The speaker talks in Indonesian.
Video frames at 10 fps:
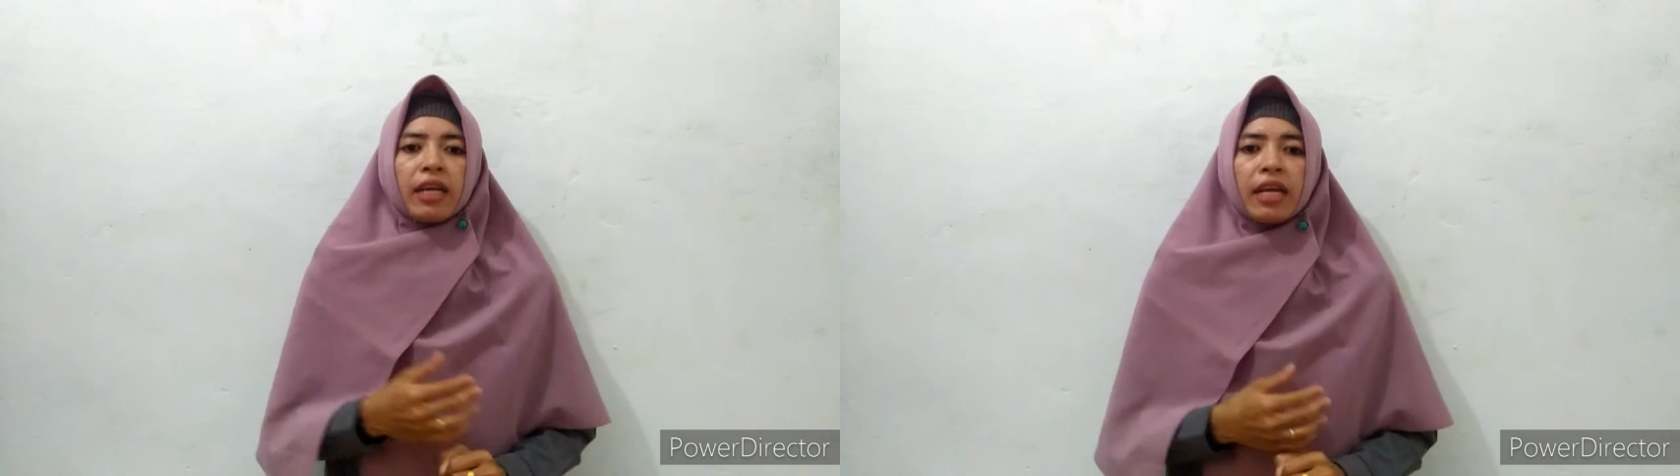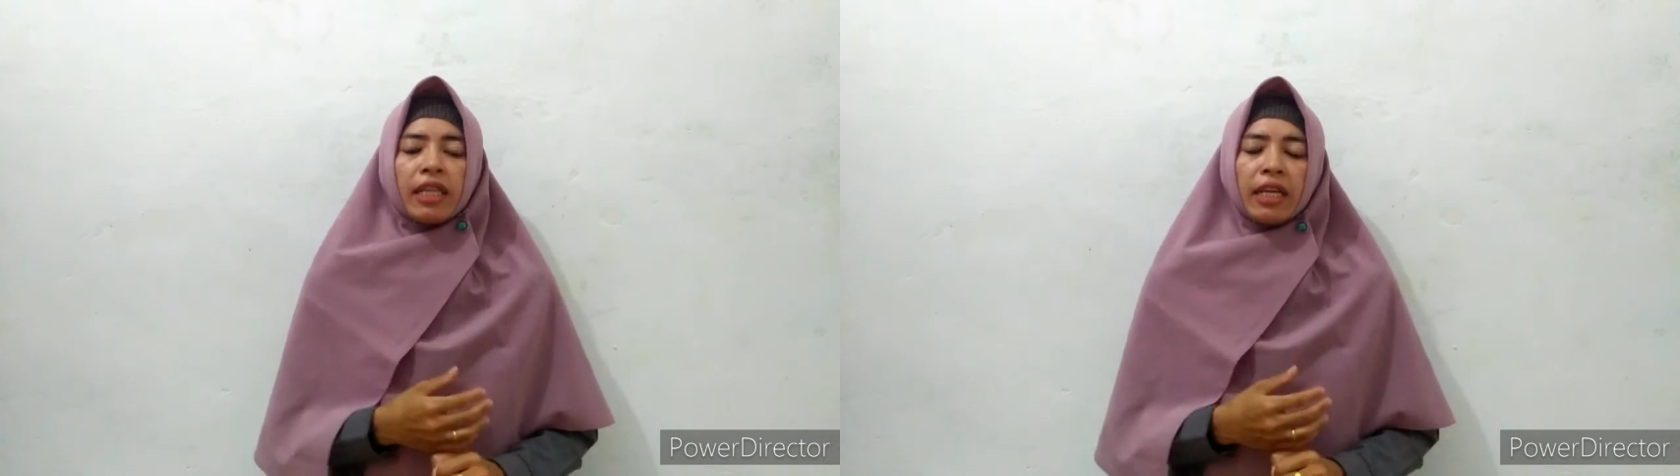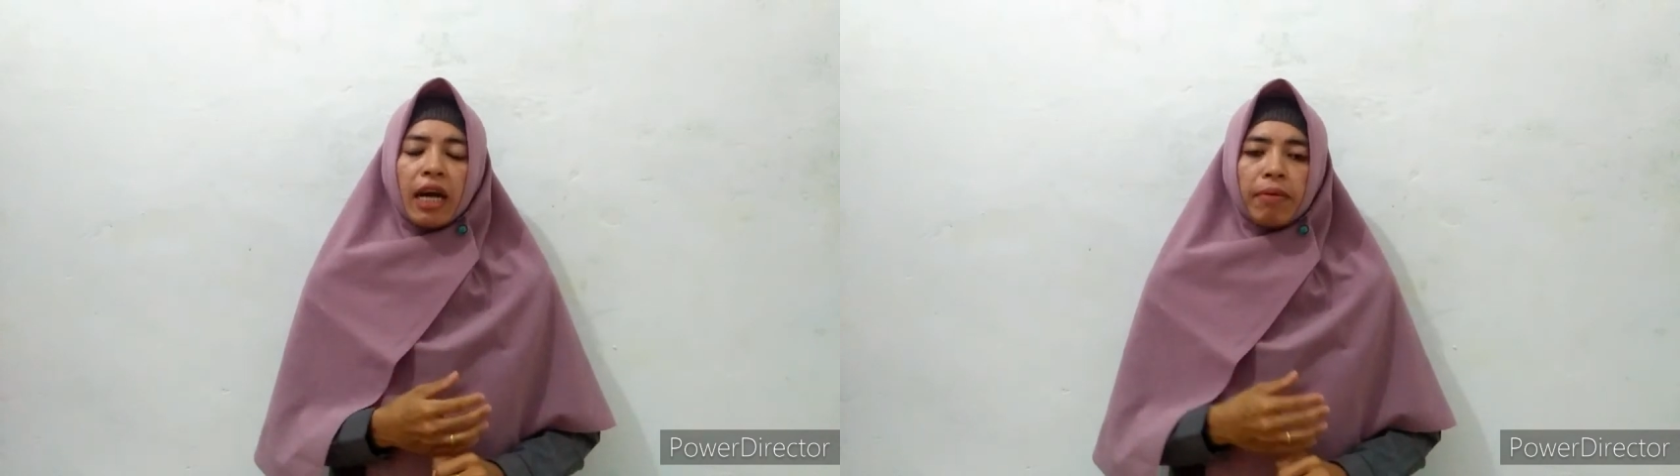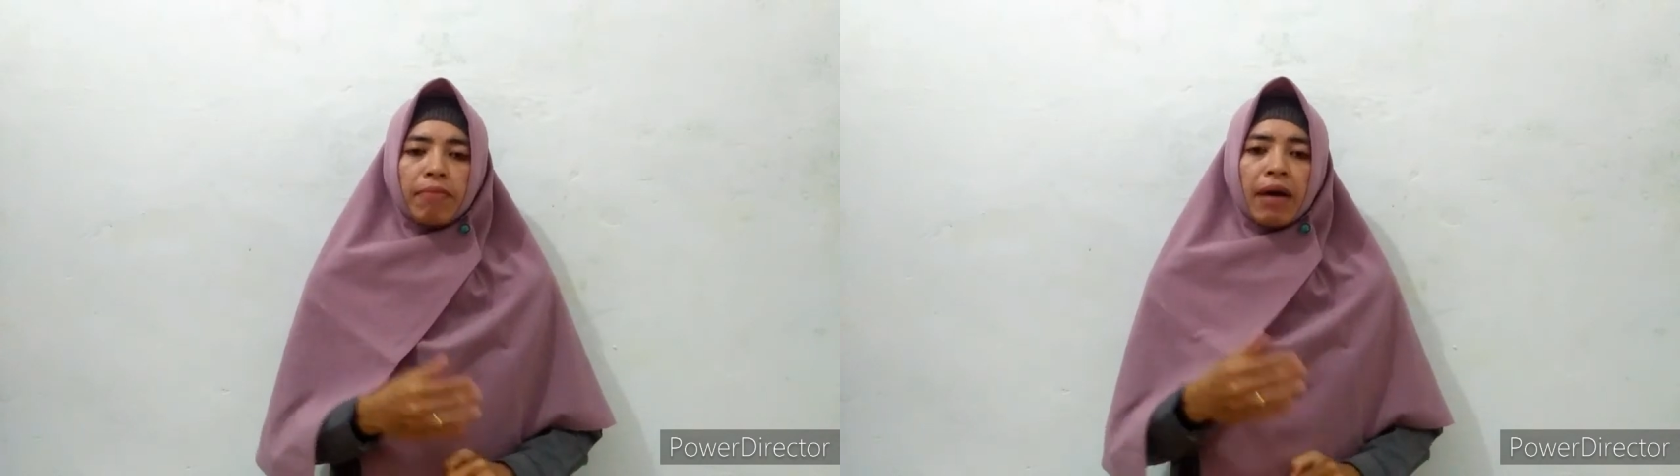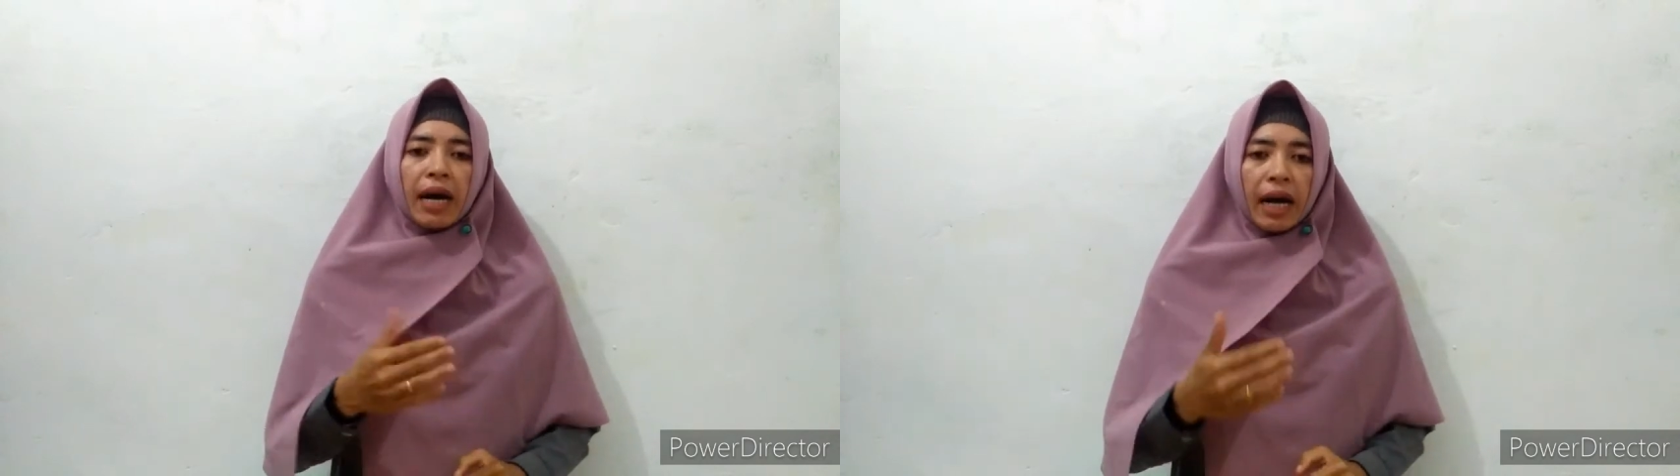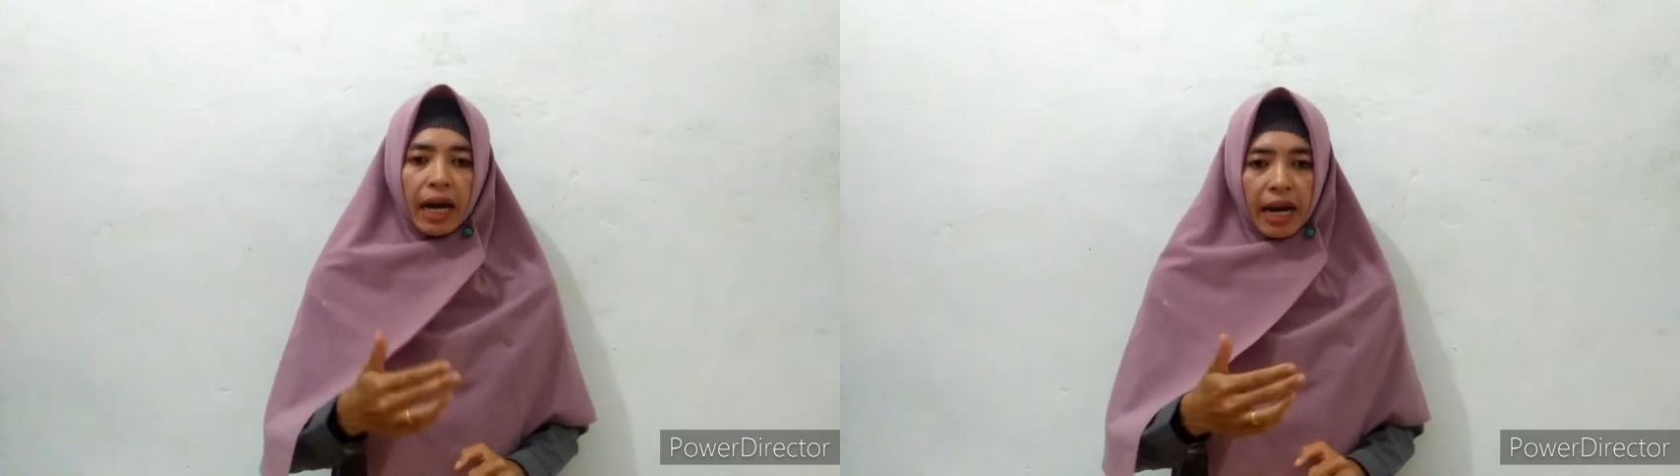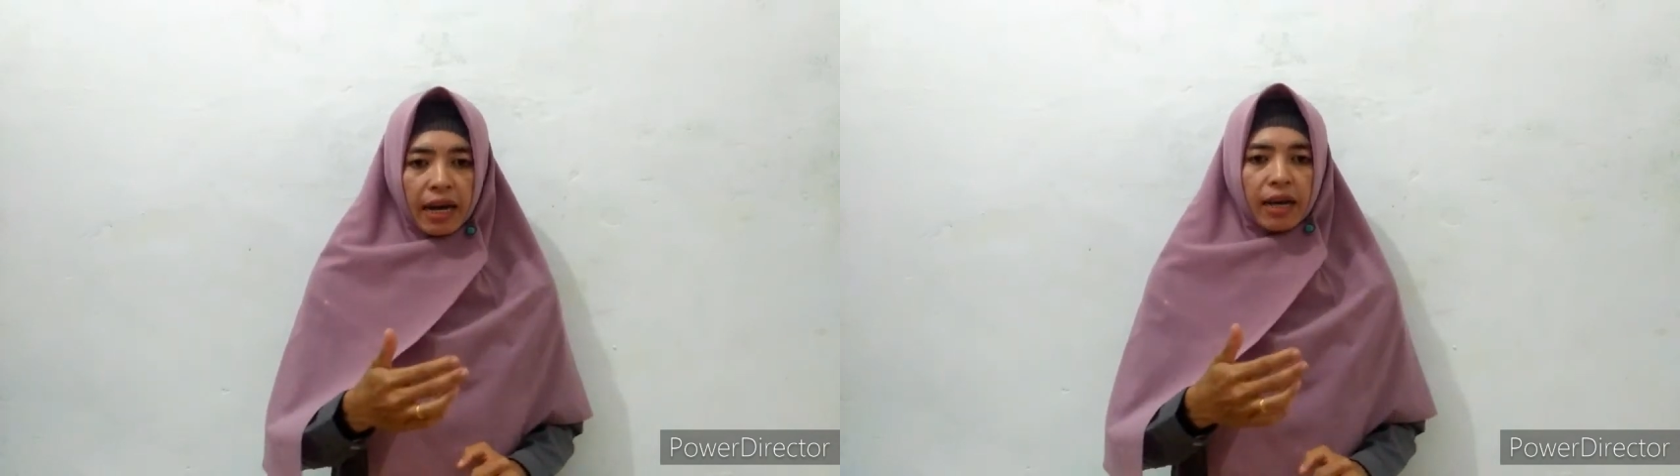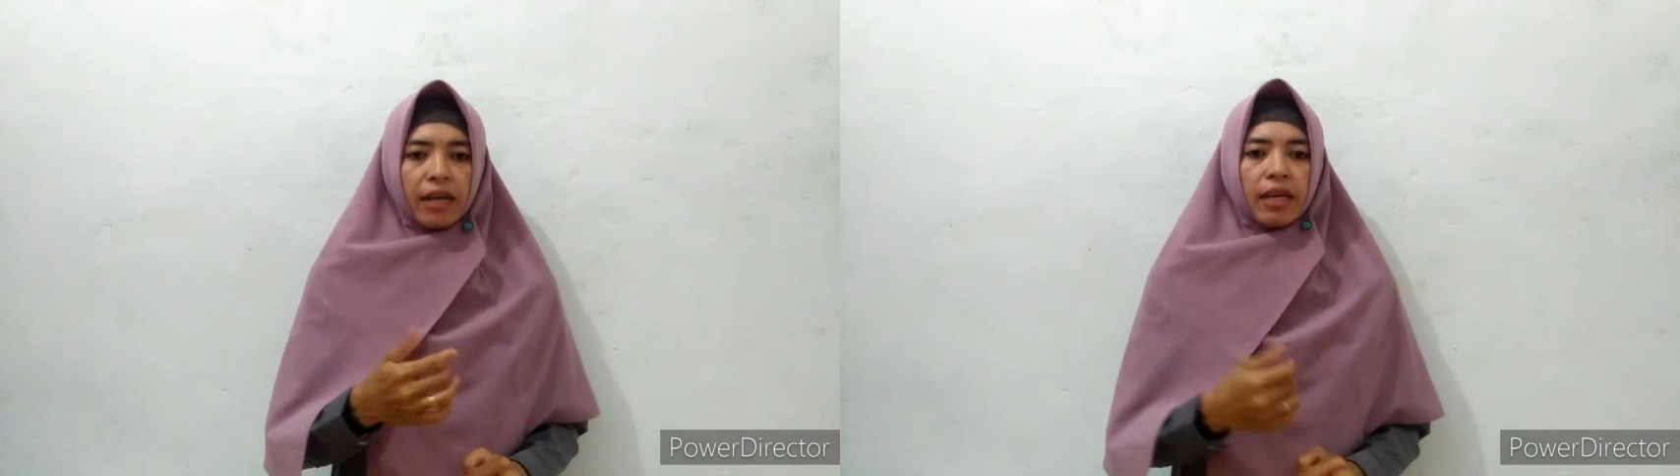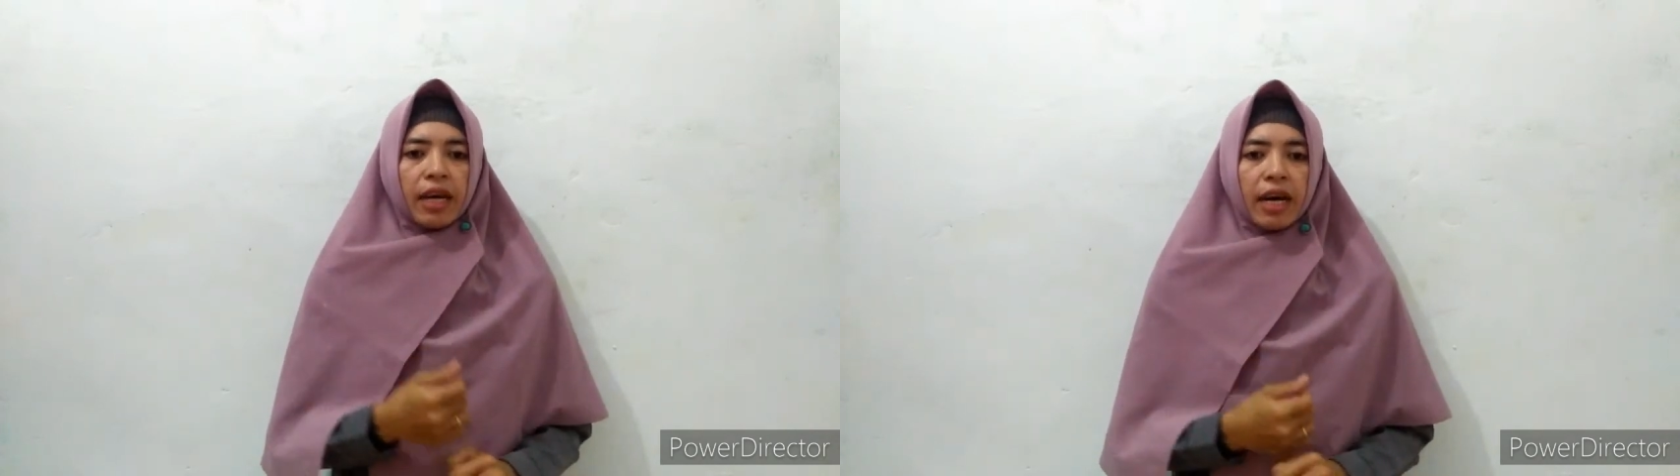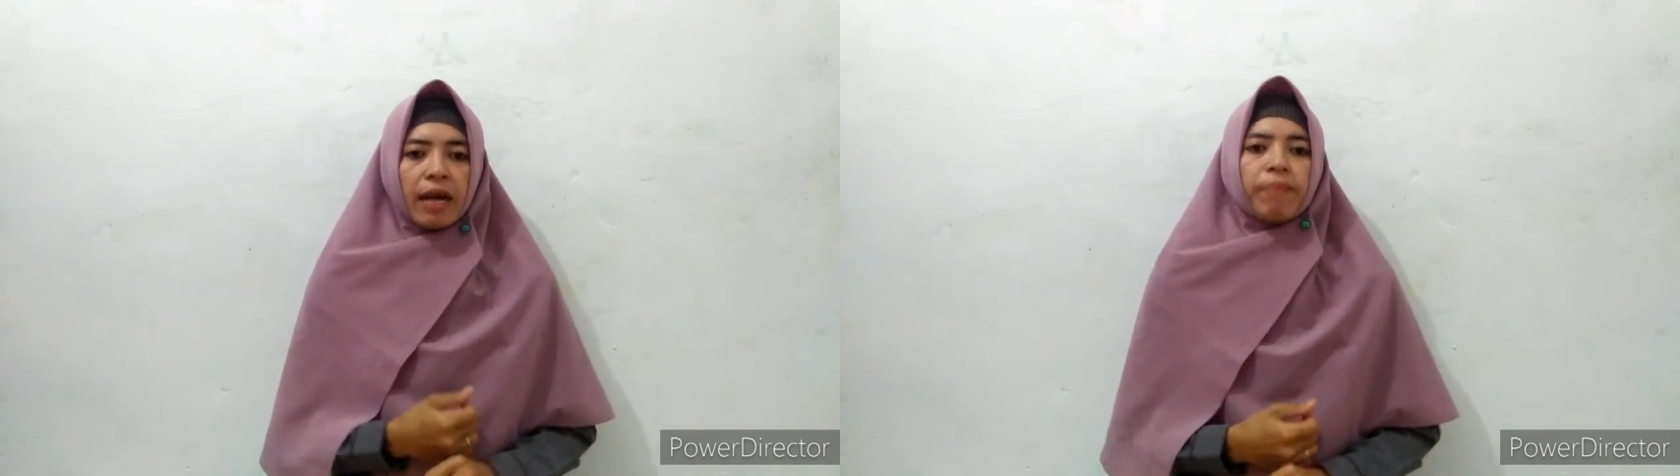dan tidak membangkang,
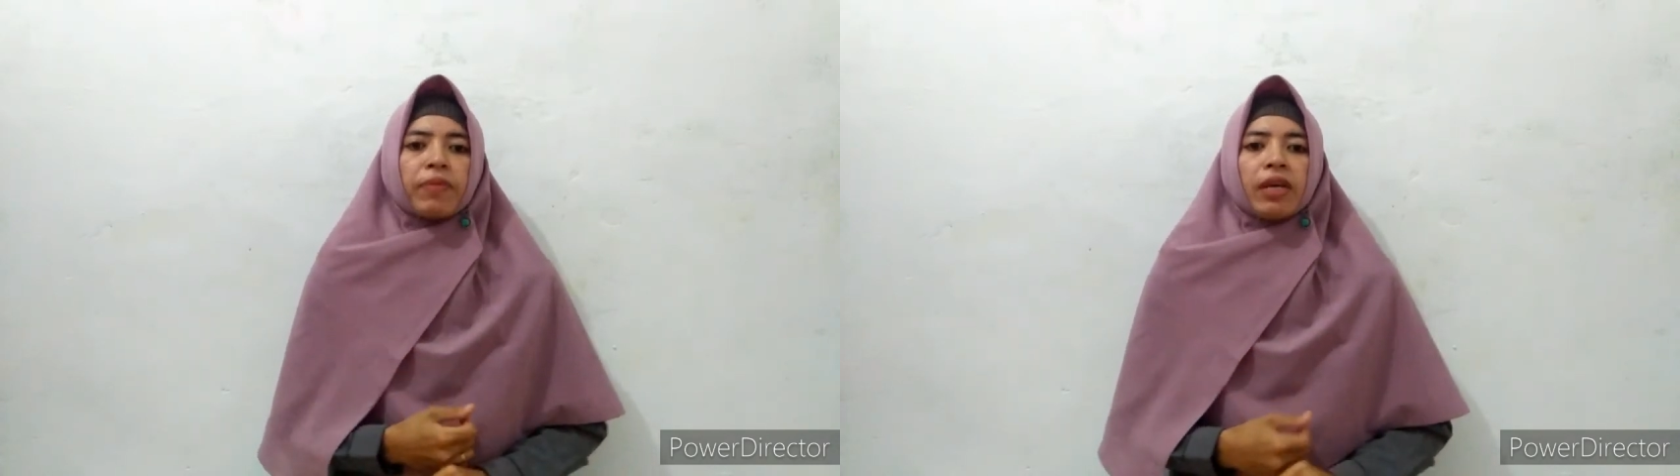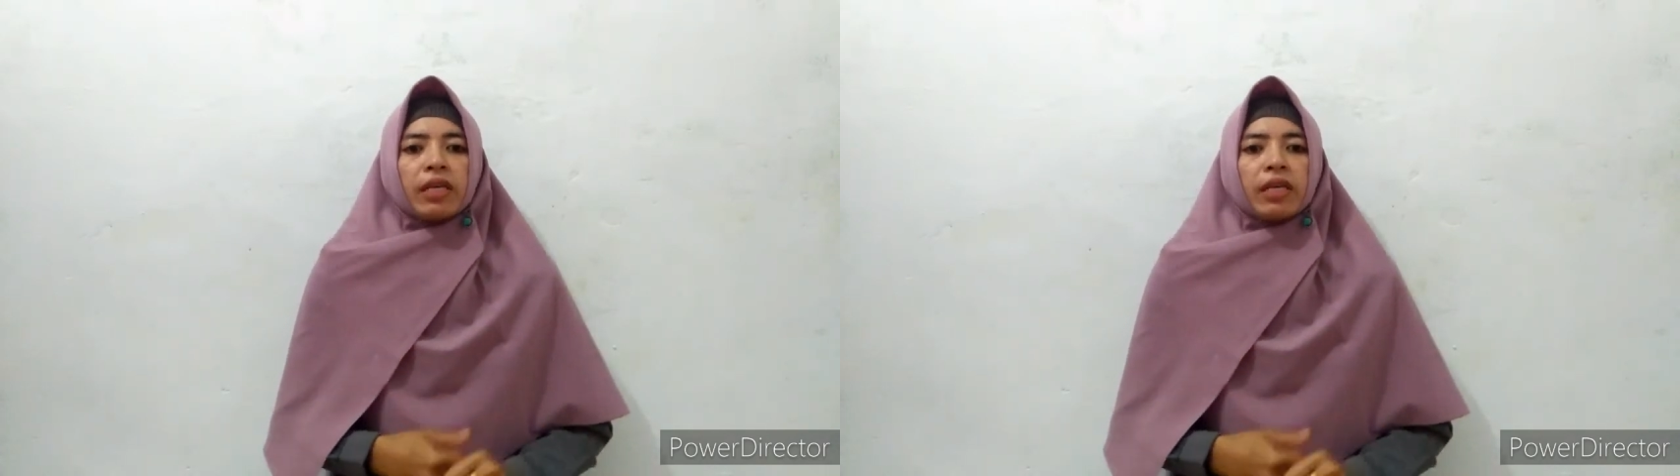ya.